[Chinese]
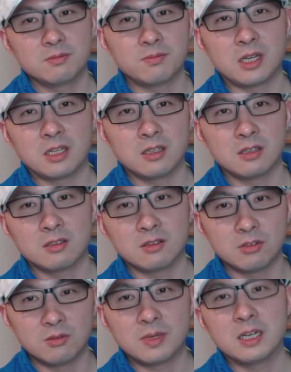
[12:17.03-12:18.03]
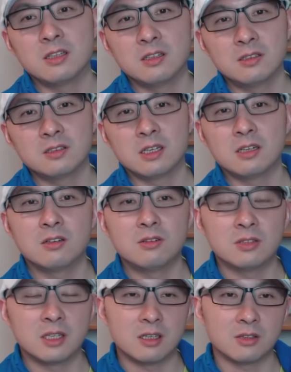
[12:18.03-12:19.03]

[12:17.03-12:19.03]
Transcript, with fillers: 把那个投拜登，然后呢，